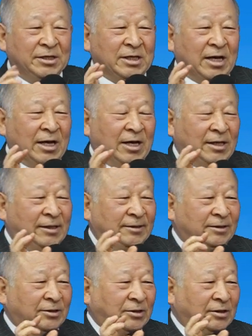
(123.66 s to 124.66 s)
자,
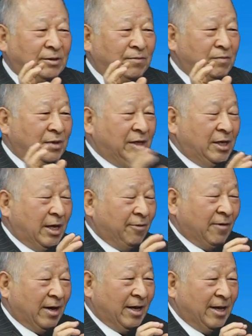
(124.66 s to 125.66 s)

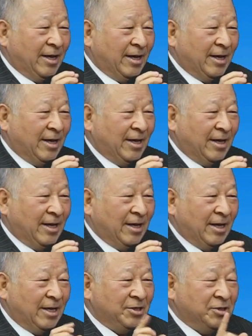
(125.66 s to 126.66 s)
미래와
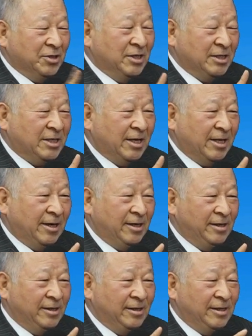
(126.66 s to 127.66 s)
전
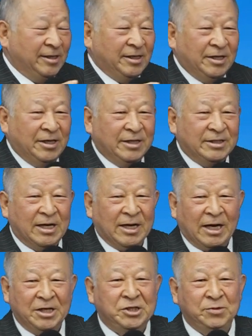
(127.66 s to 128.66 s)
세대를 자,
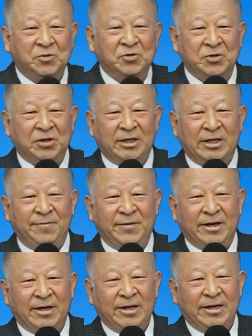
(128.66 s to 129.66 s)
같이 볼 수 있기
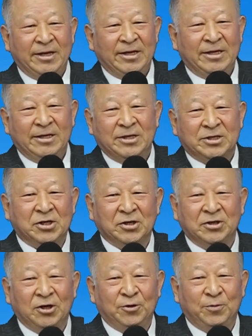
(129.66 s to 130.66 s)
때문에
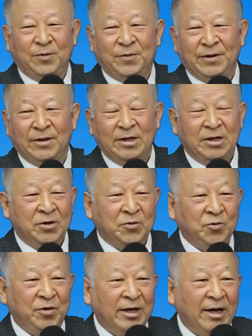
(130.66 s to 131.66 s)
성경을 보면
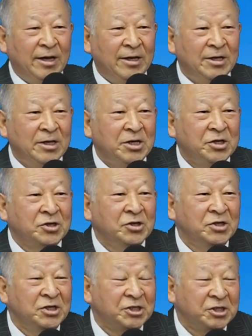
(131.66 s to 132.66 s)
우리가
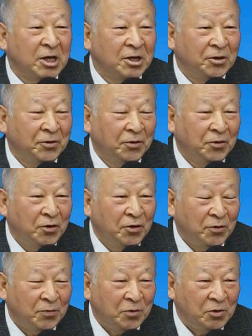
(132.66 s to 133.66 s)
전
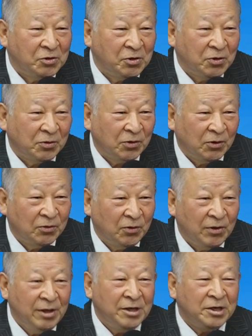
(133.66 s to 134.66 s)
세대도 볼 수 있고
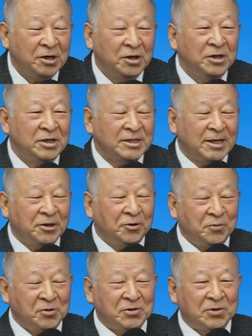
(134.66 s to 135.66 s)
또 현
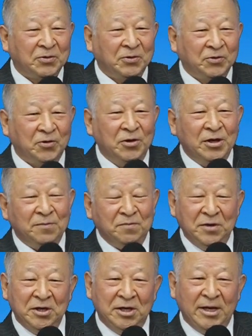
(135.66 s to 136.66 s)
세대도 볼 수 있고 또
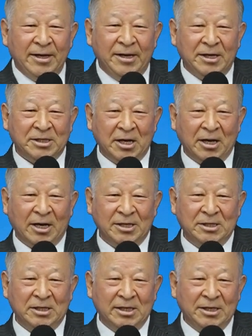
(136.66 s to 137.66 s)
미래의
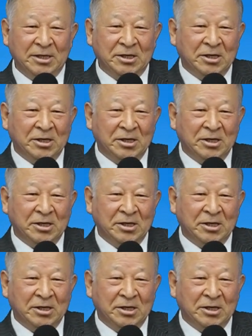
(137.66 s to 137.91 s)
세까지